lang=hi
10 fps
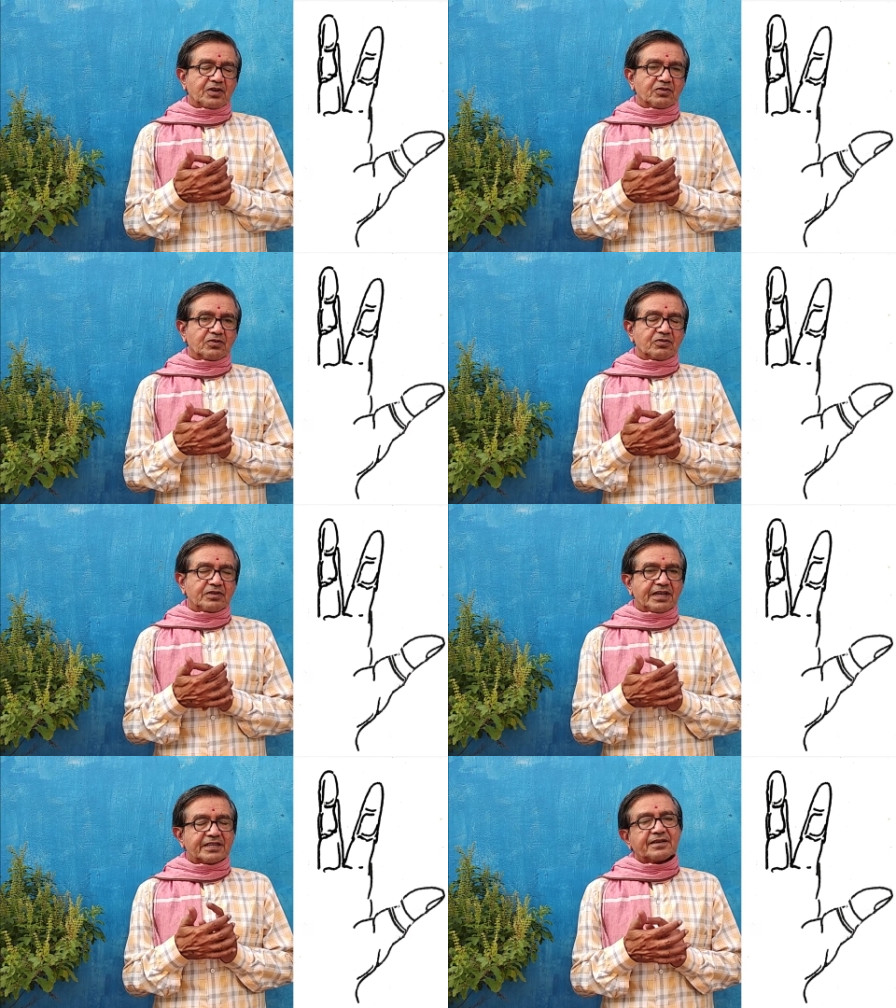तो
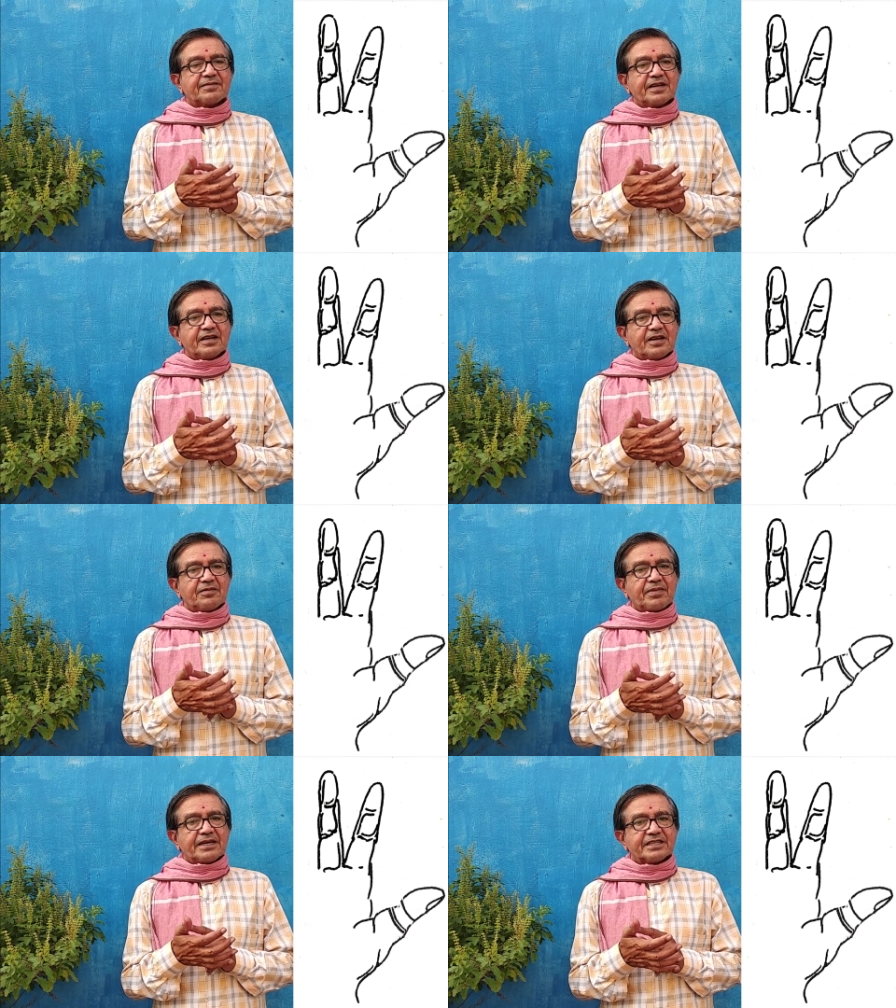देर सवेर
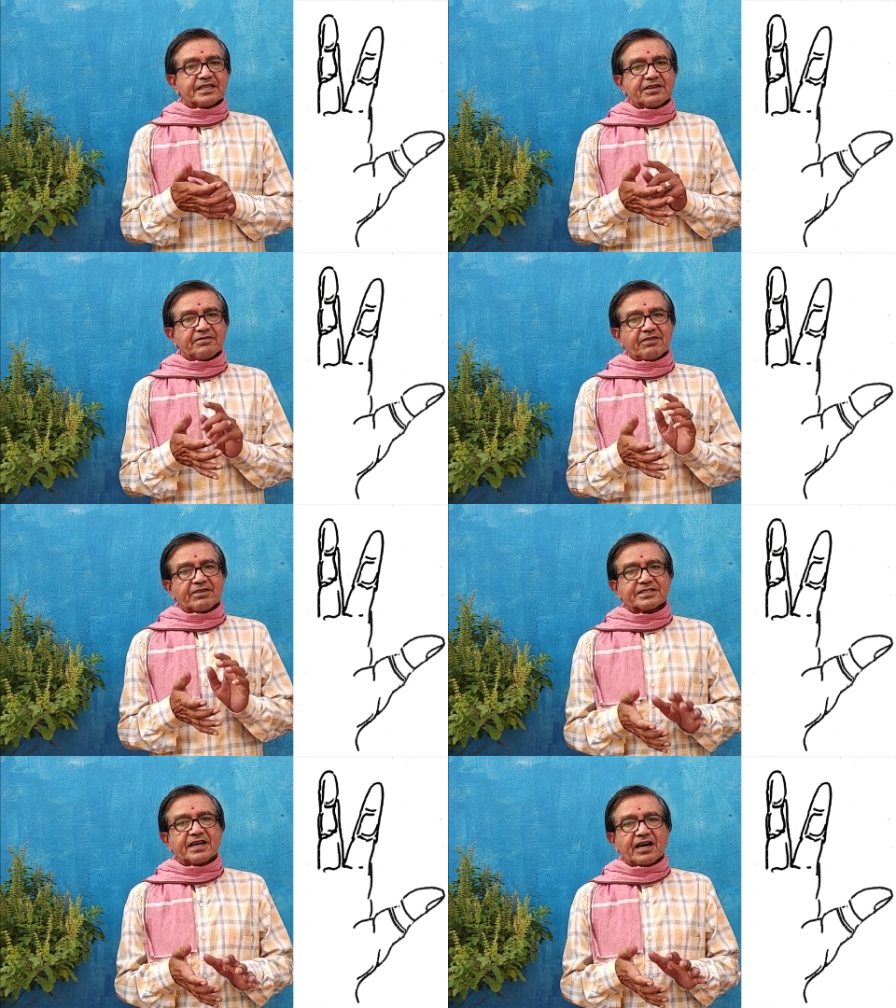पैसे की
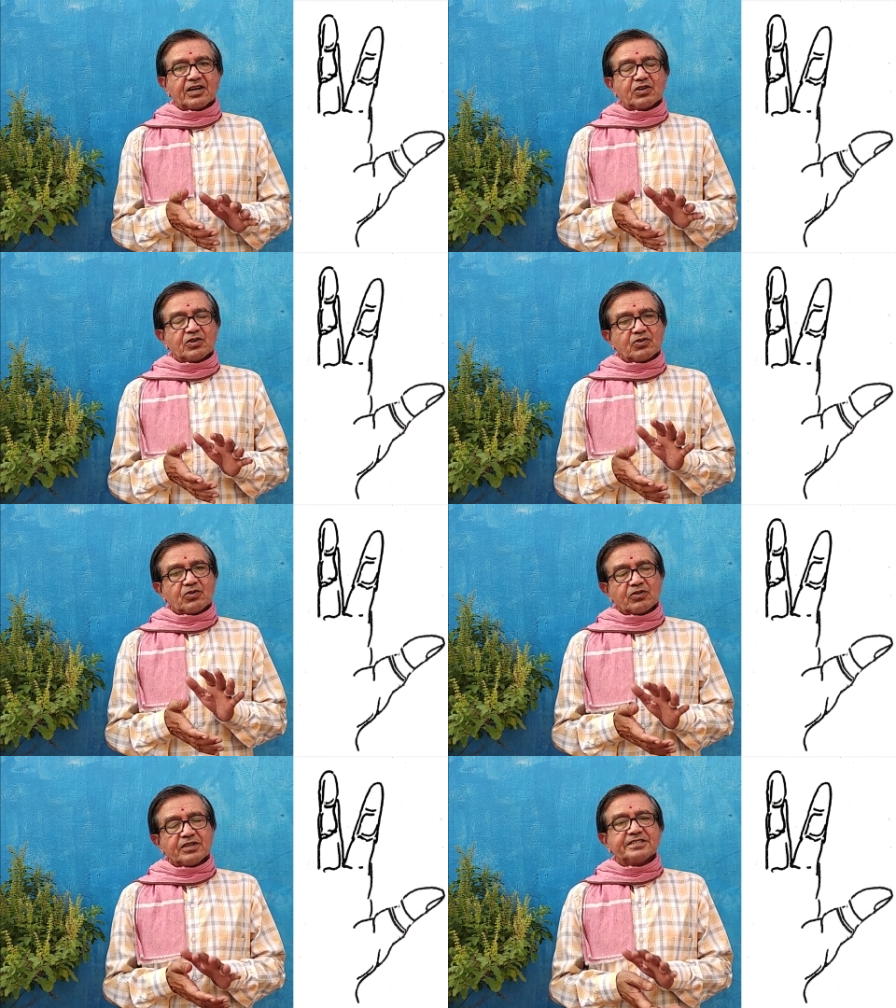व्यवस्था
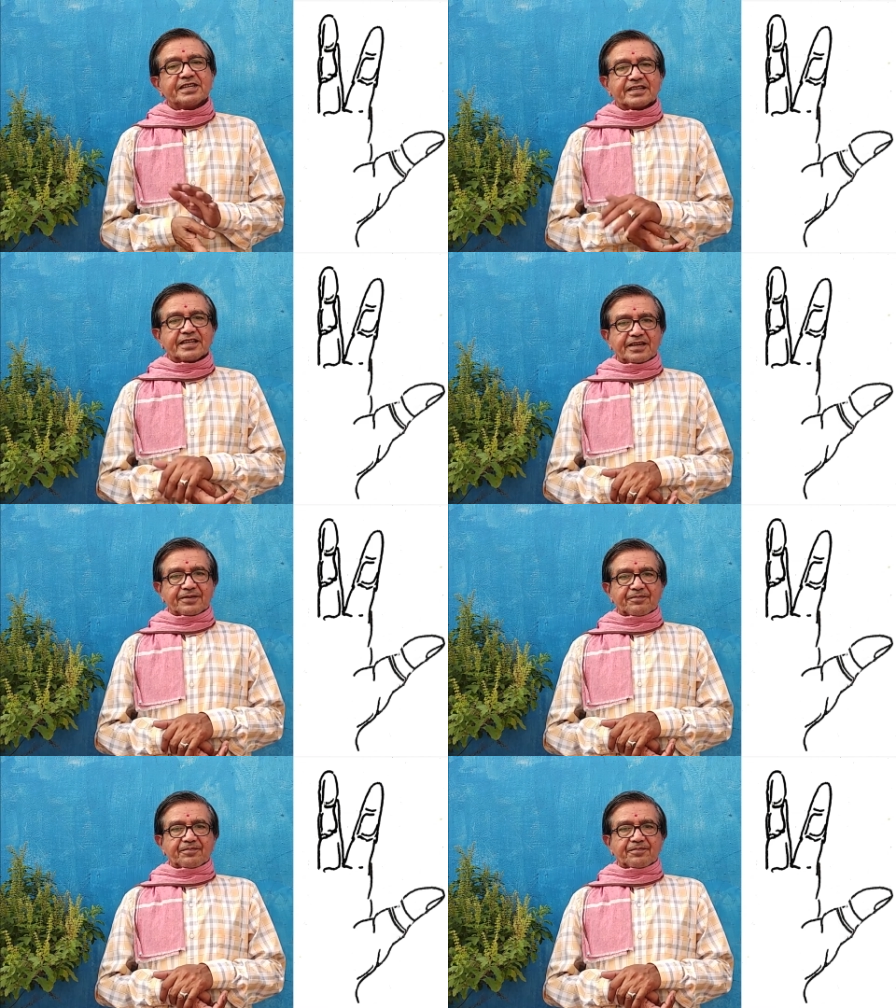हो ही जाती है